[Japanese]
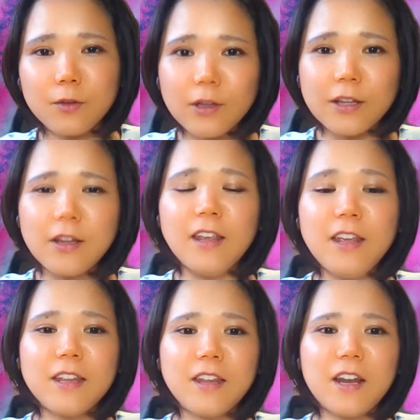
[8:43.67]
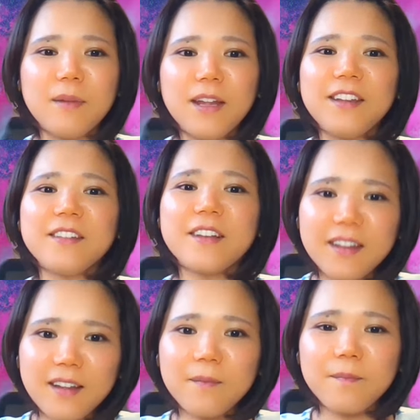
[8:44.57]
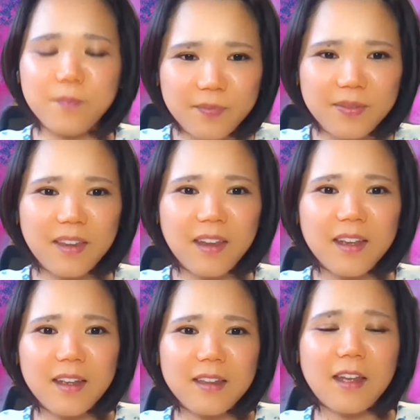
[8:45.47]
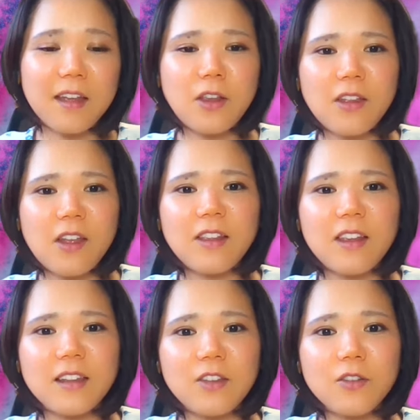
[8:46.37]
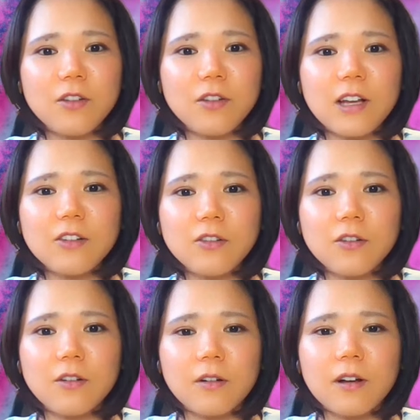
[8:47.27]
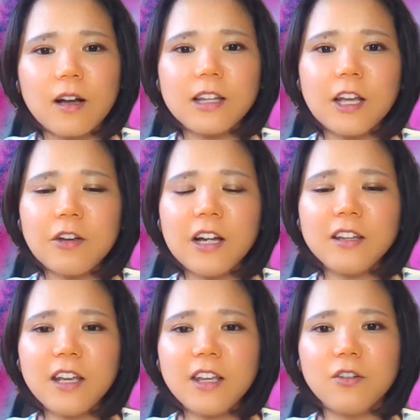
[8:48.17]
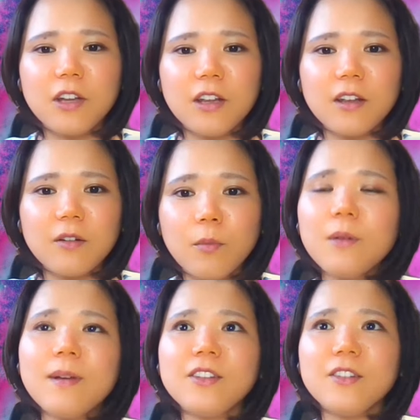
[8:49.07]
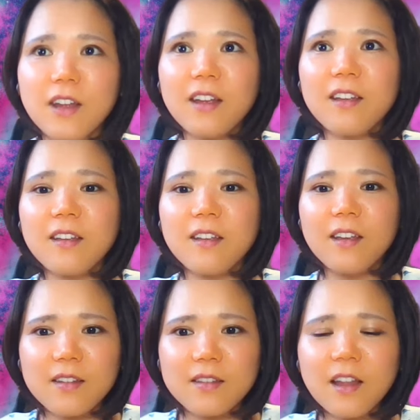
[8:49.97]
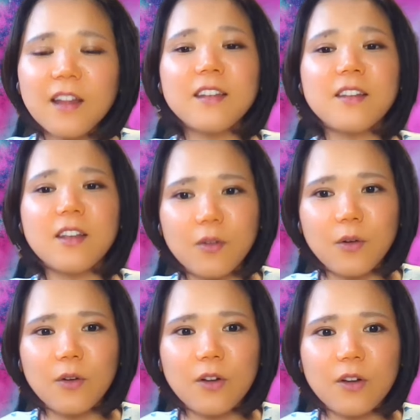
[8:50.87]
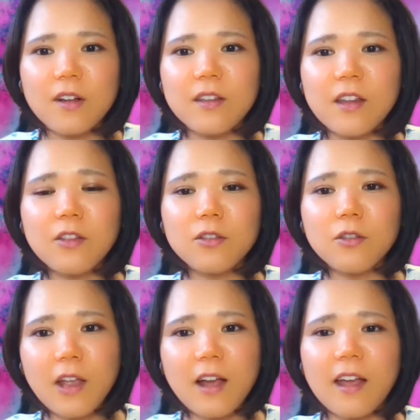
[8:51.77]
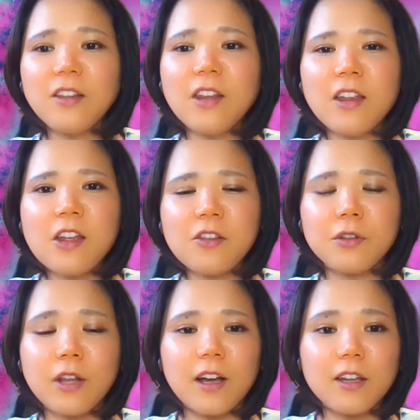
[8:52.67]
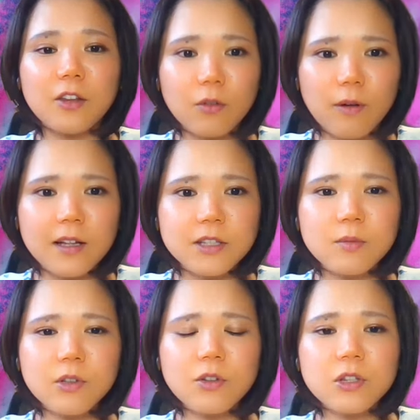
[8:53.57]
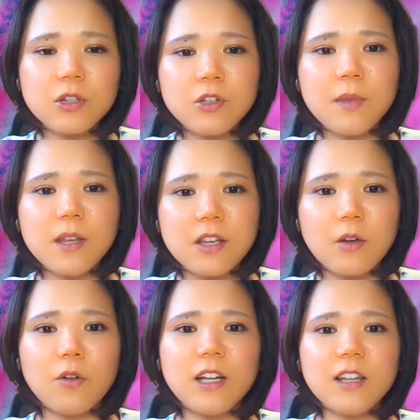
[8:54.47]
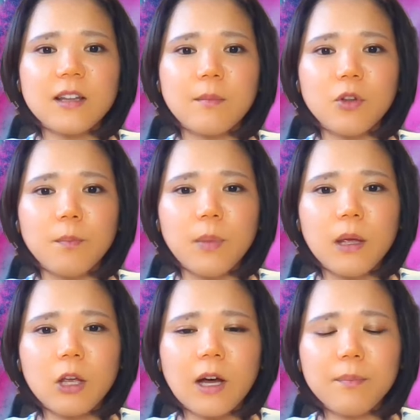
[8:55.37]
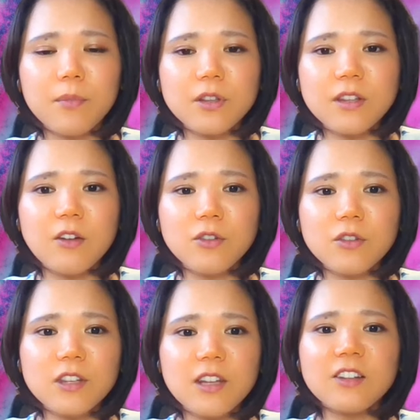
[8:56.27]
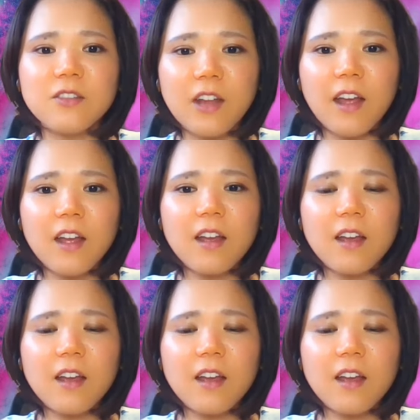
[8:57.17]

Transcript: そうですね。家にテレビないですからね。そうですね。SNS やネットを使うと、偏りがないように思いますよね。うん、なんですけど、ネットや SNS の世界っていうのは自分の趣味思考に合ったものをピックアップして映し出すので